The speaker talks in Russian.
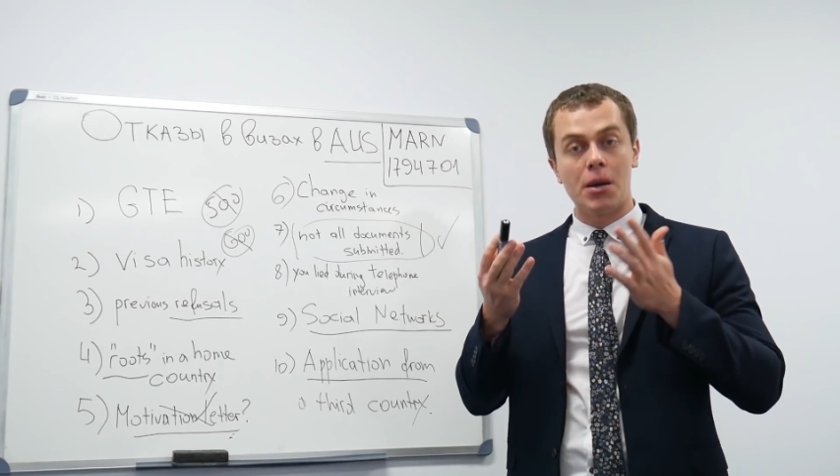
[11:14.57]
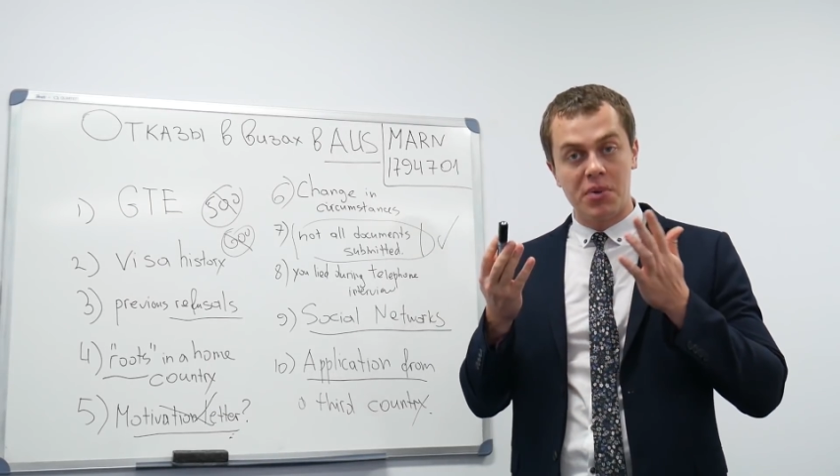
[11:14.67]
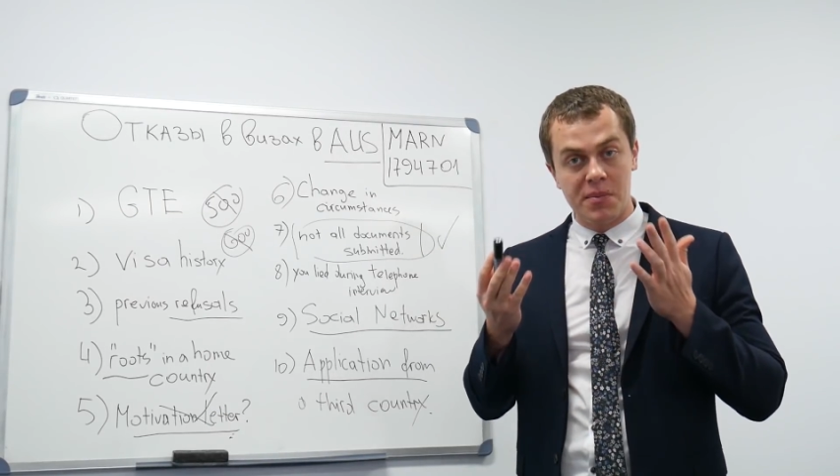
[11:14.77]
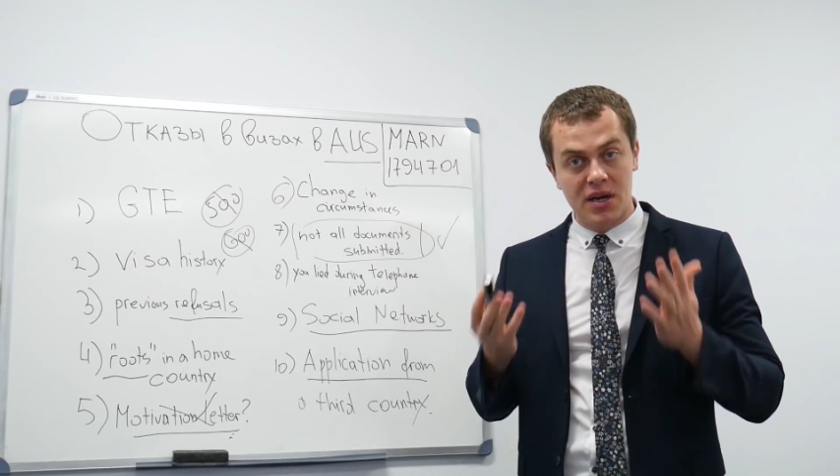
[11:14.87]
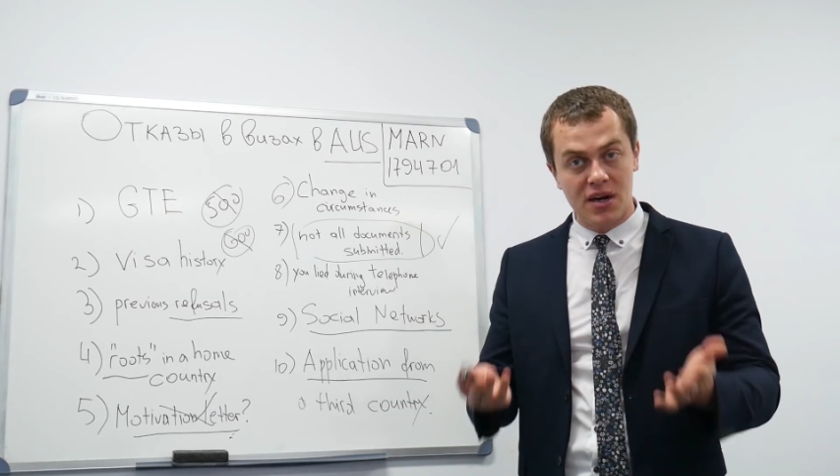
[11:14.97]

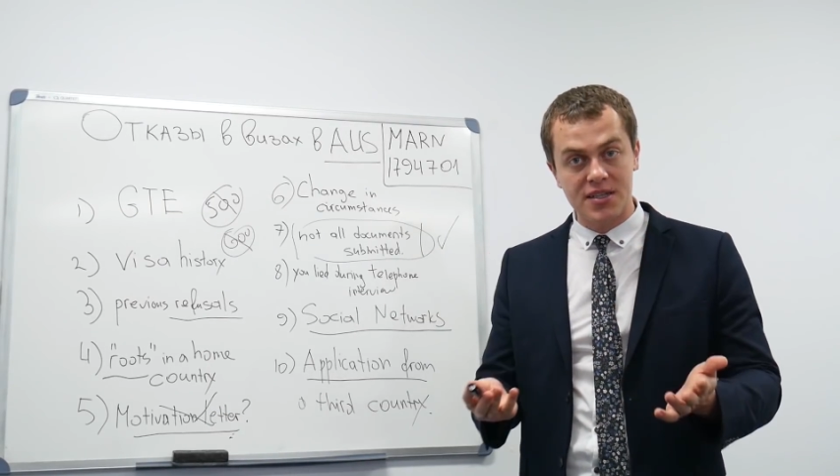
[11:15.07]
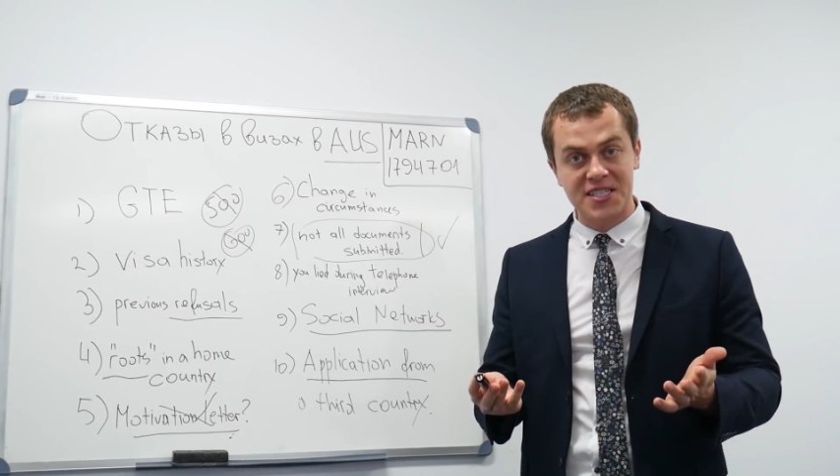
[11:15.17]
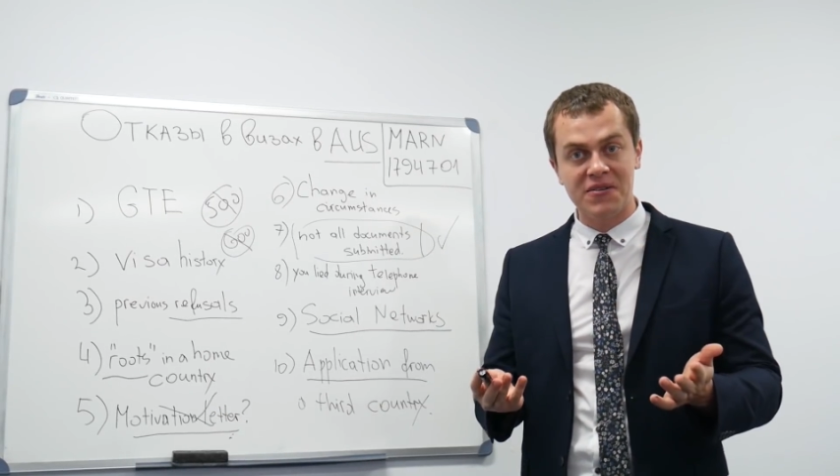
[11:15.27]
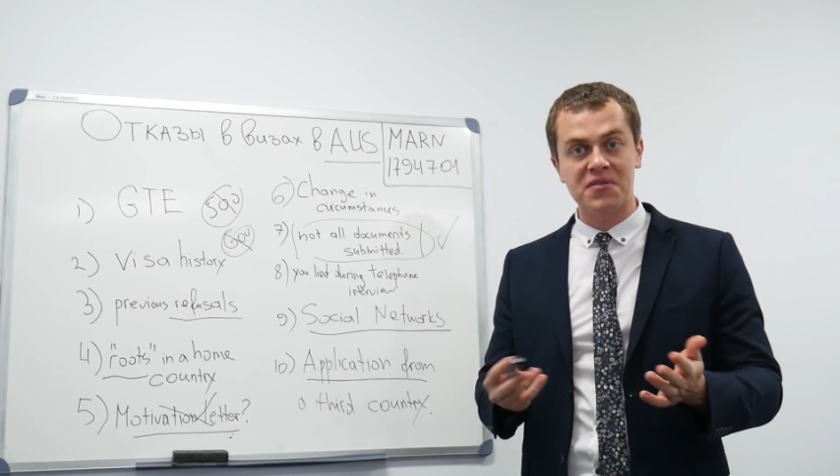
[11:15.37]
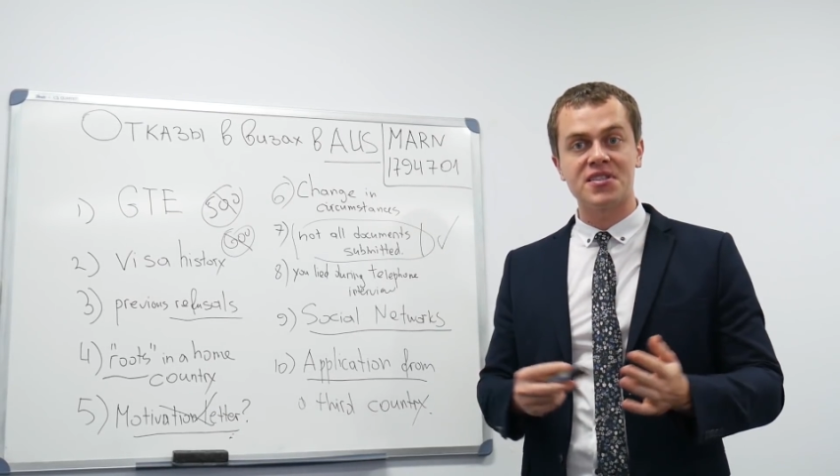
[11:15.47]
об
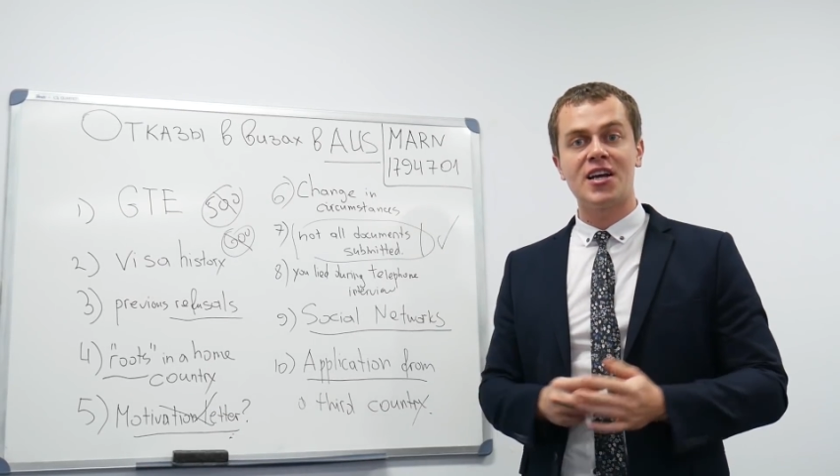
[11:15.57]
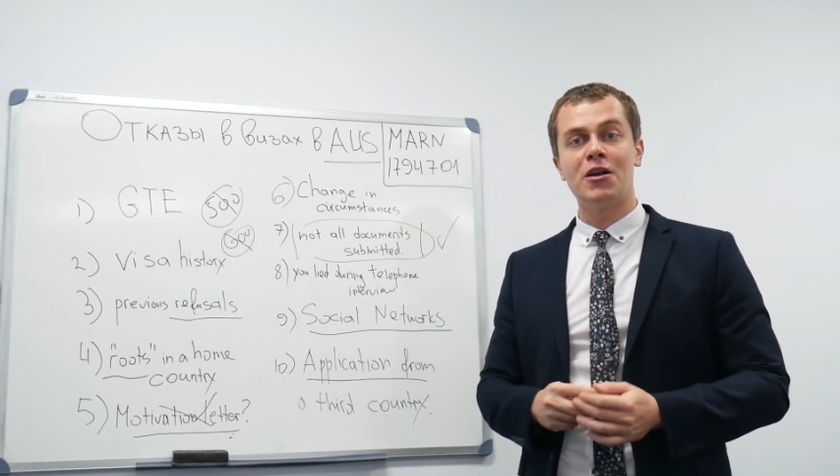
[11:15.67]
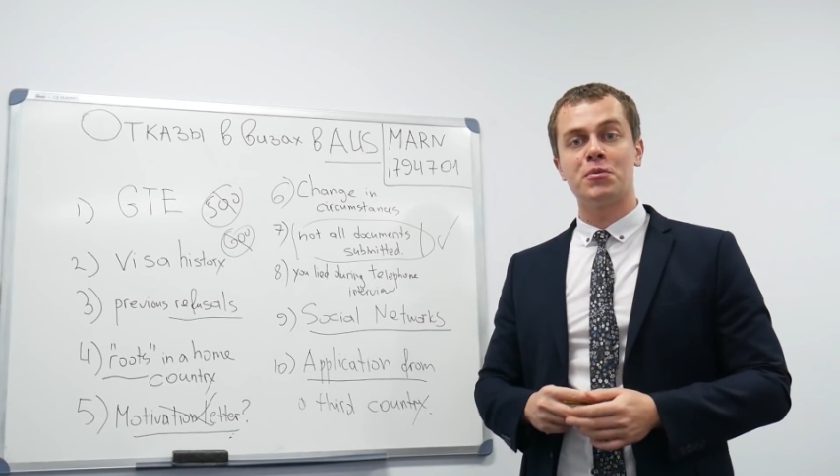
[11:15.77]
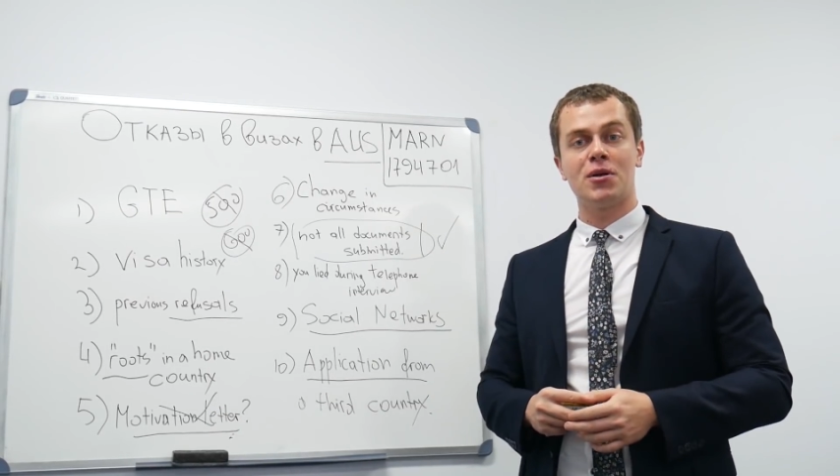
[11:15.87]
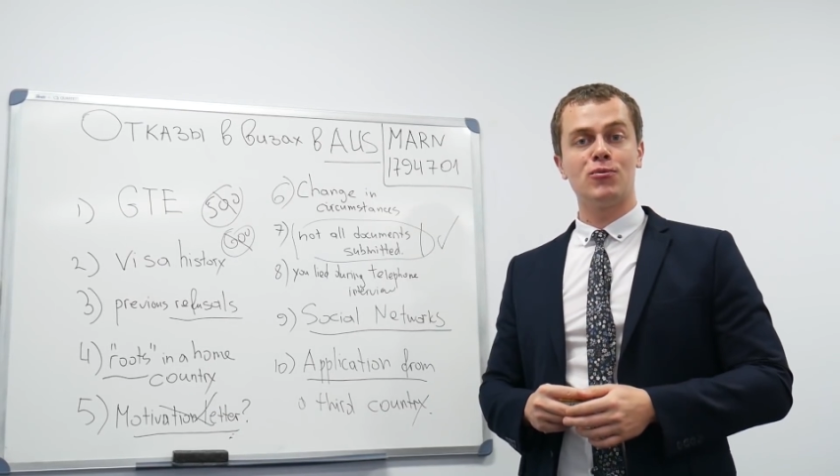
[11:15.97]
иммиграции в
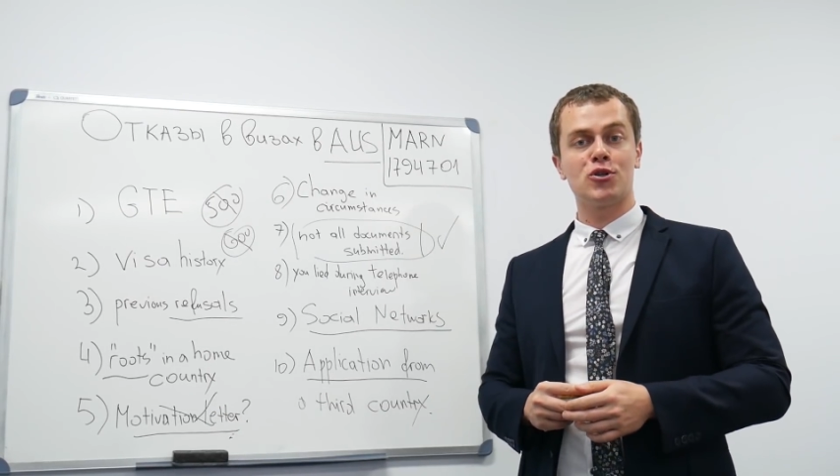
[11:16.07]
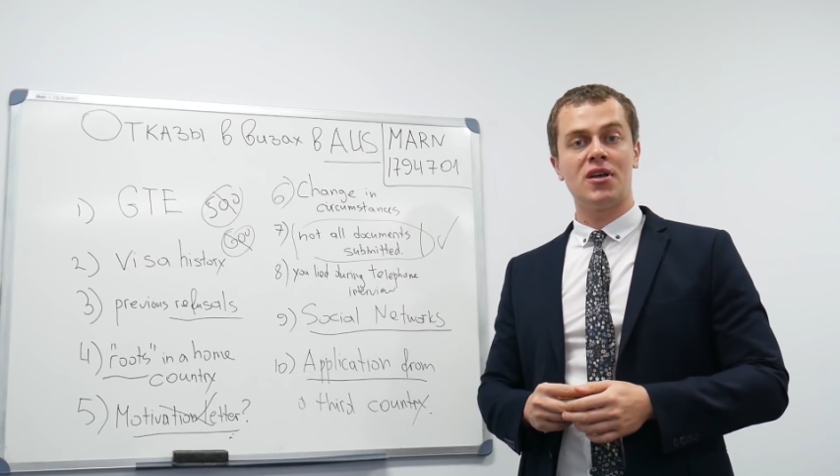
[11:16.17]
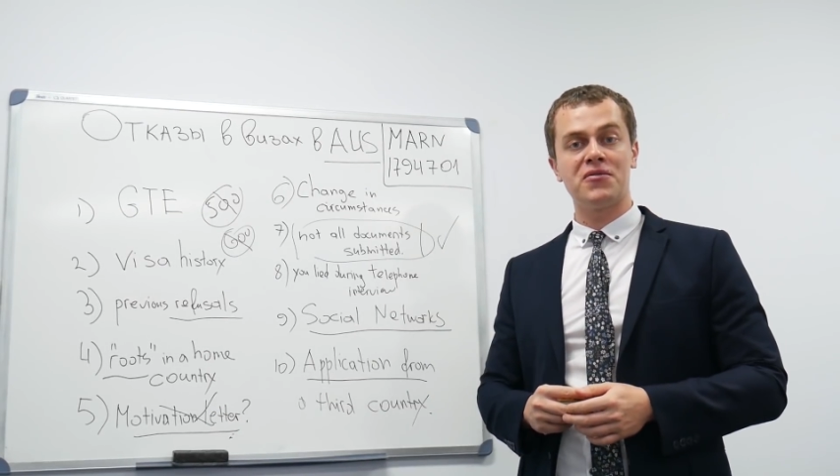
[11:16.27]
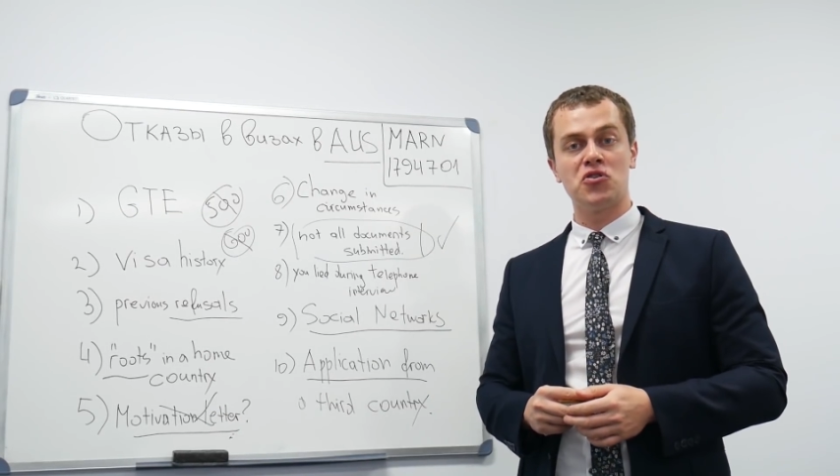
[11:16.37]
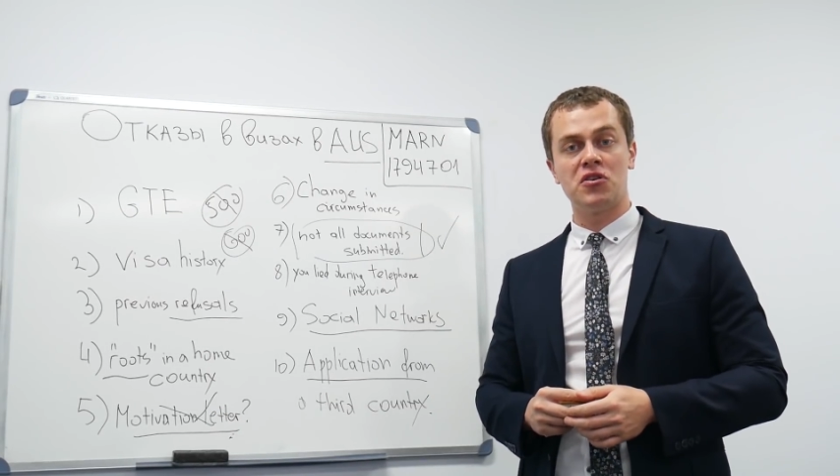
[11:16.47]
Австралию, потому
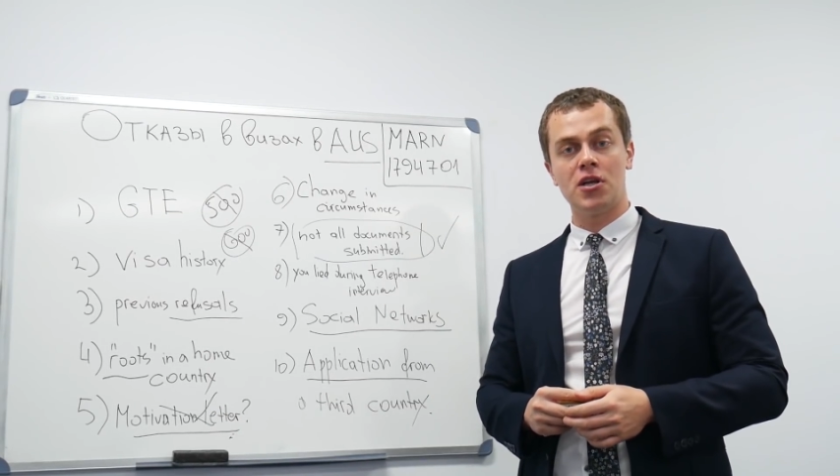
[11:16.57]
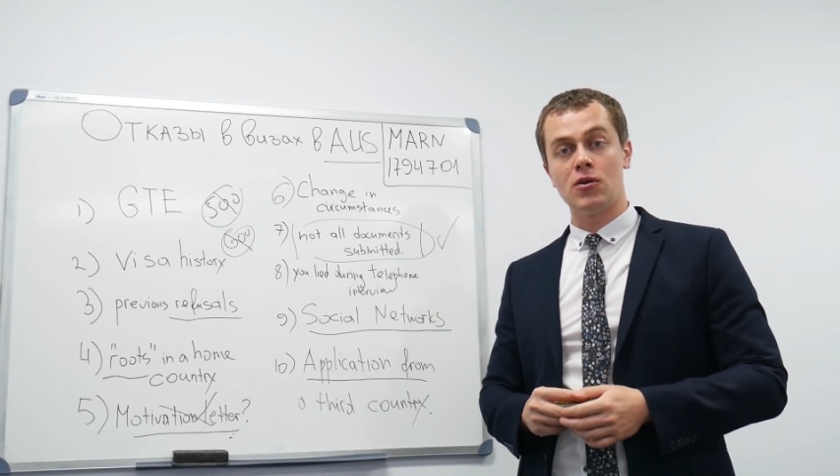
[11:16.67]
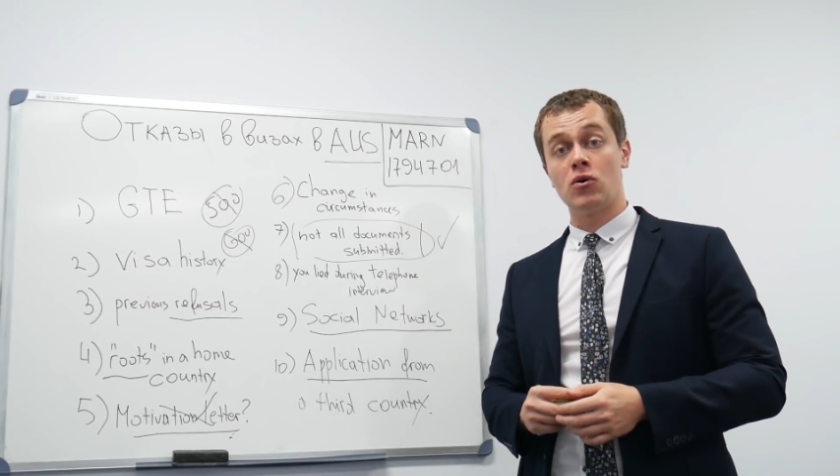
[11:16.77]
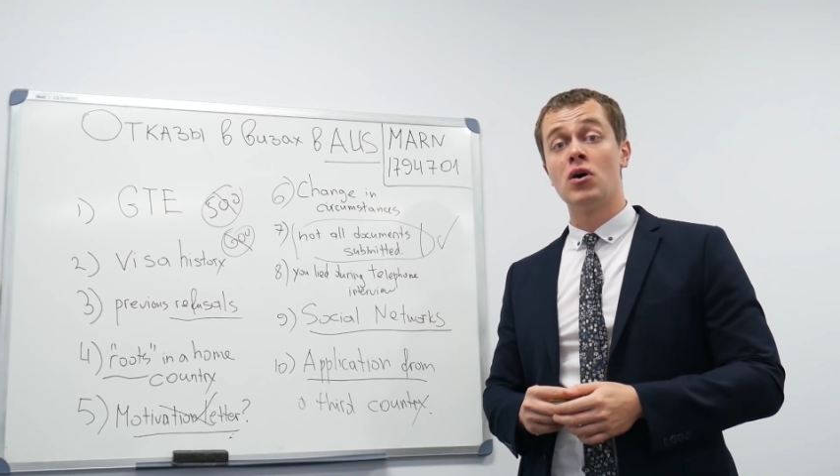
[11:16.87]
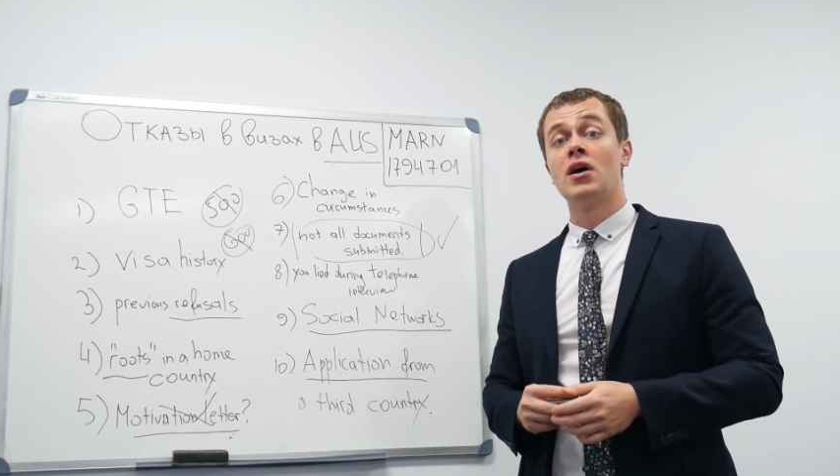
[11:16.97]
что я все
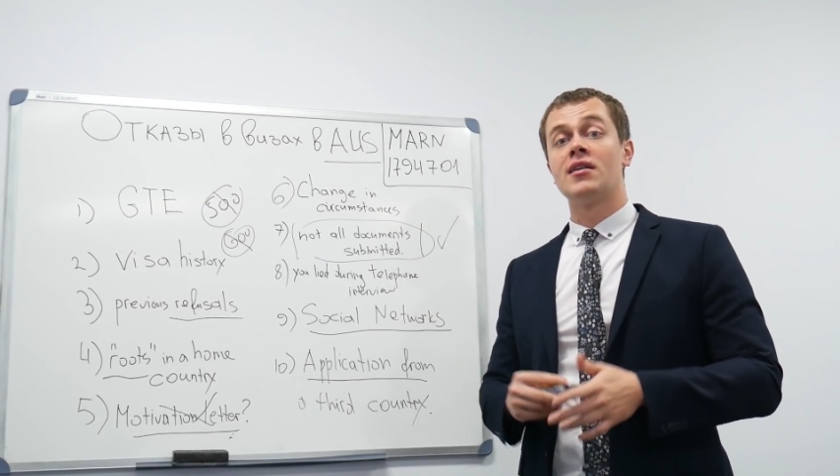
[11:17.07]
делаю